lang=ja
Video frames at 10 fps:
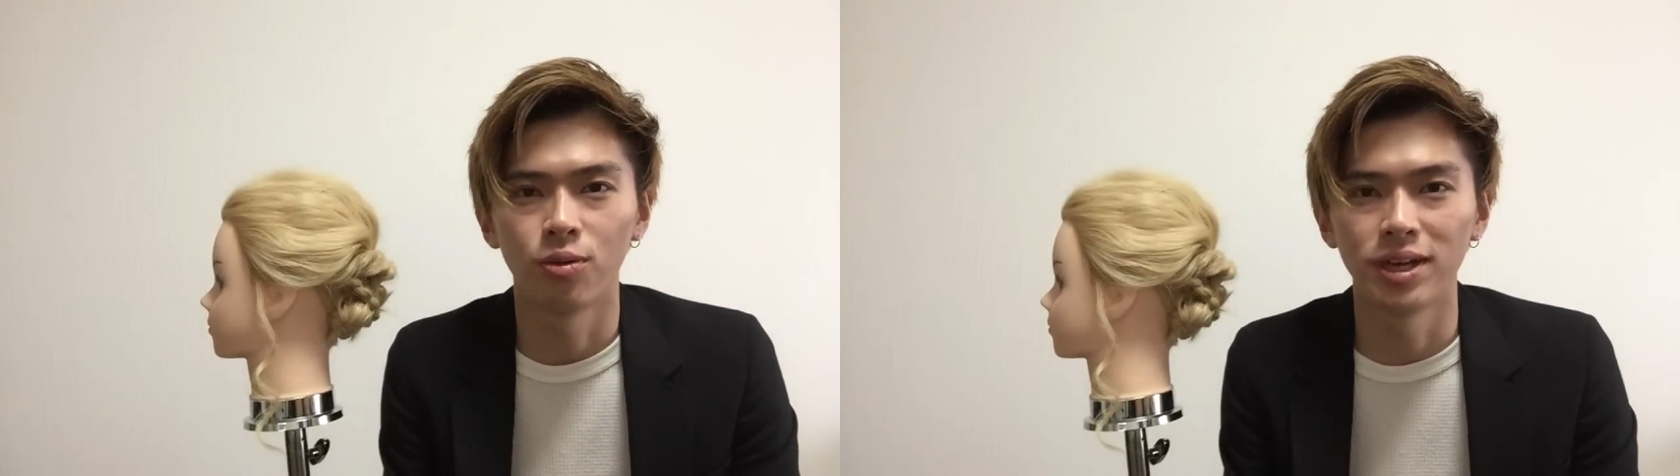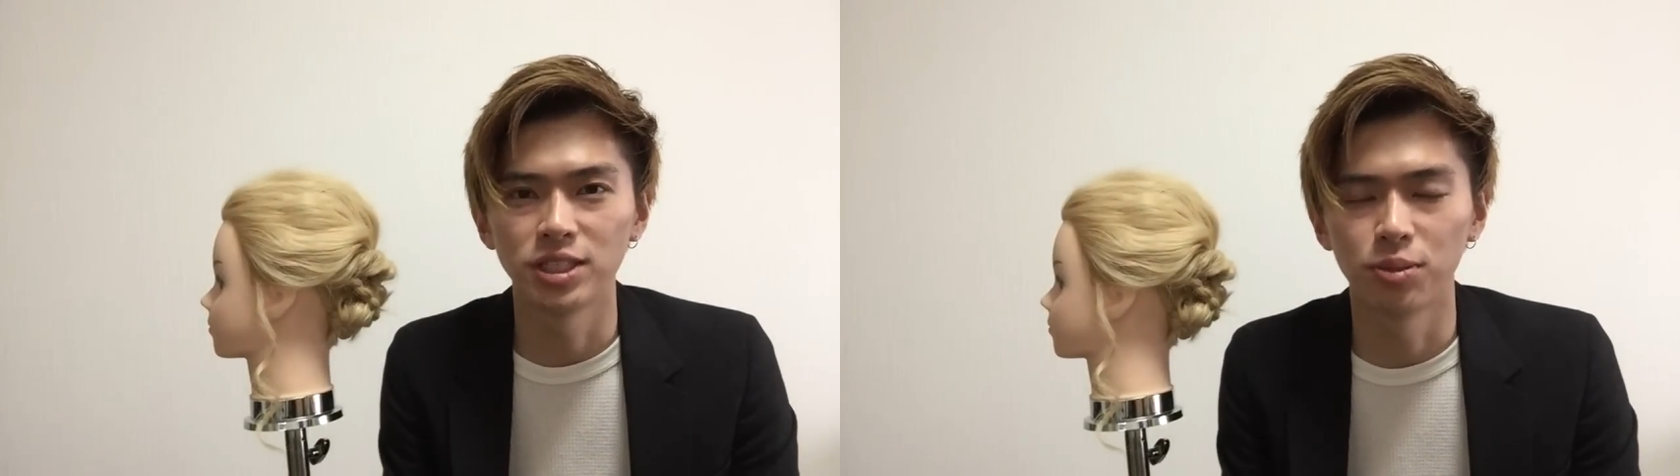
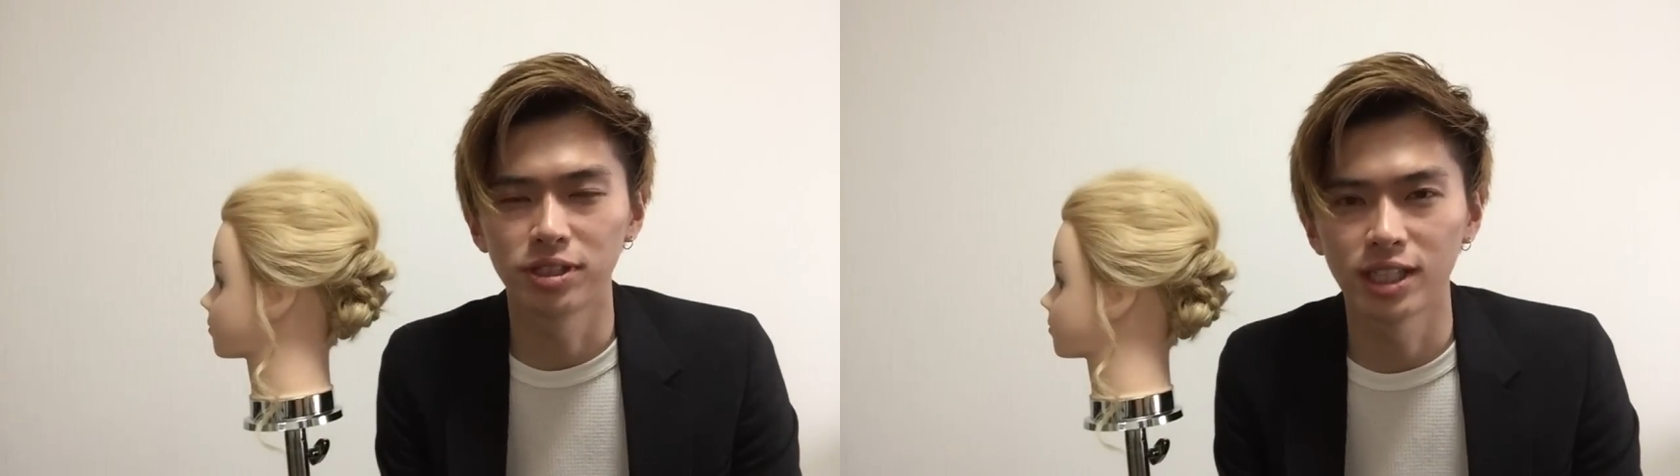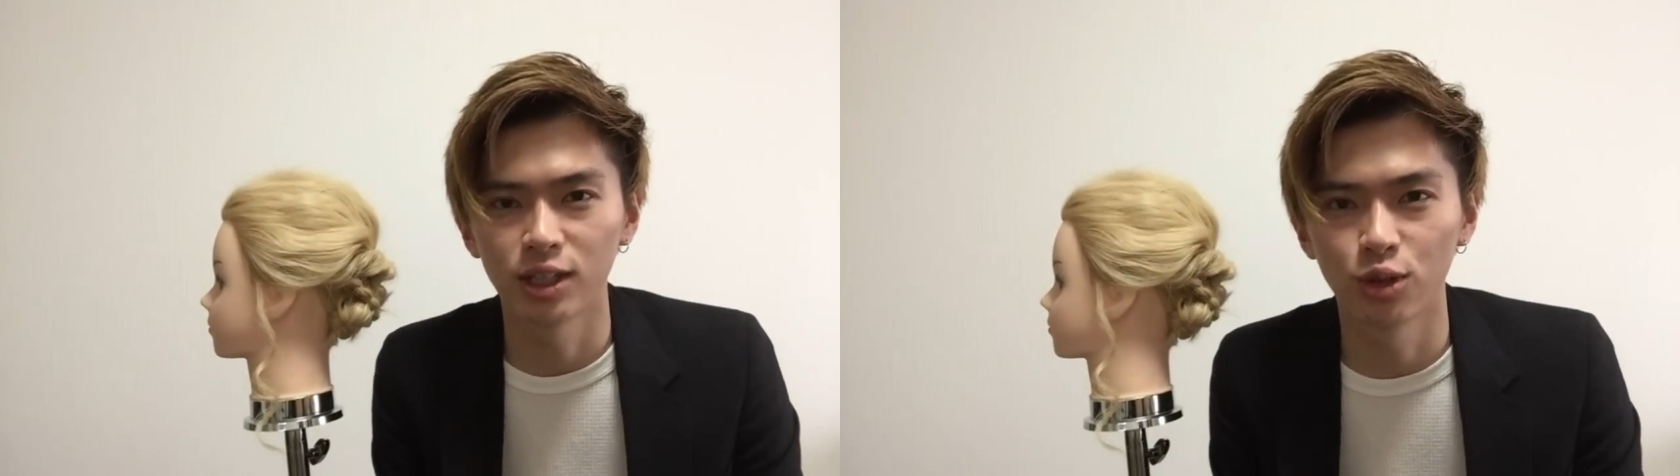ウェイズ
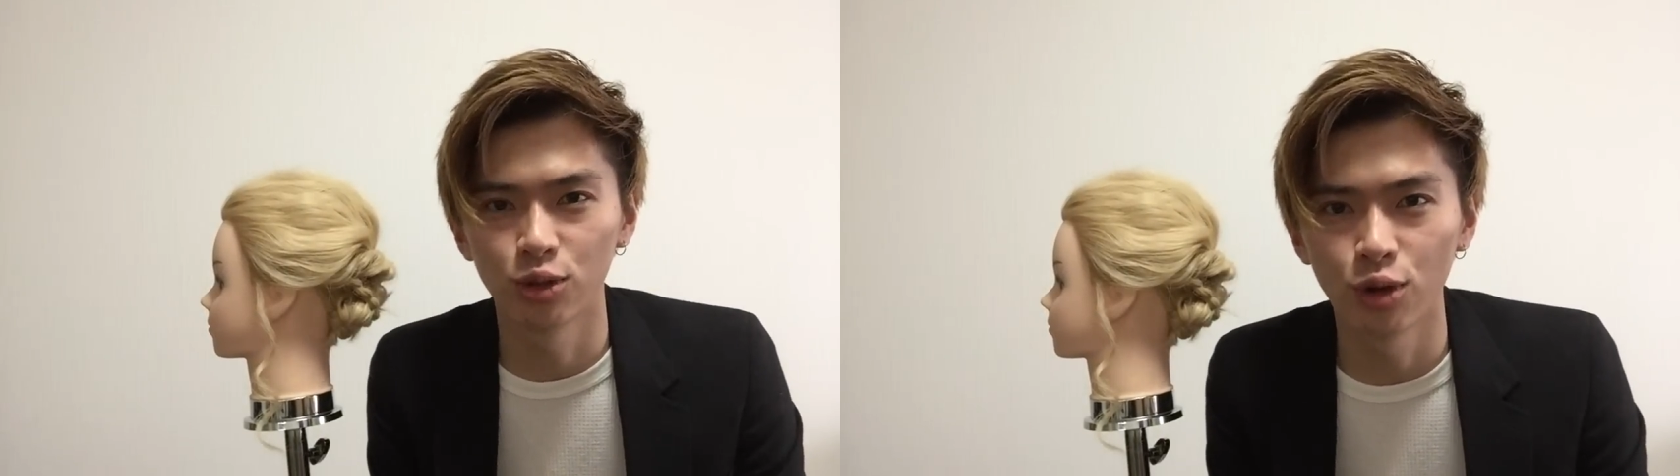表参道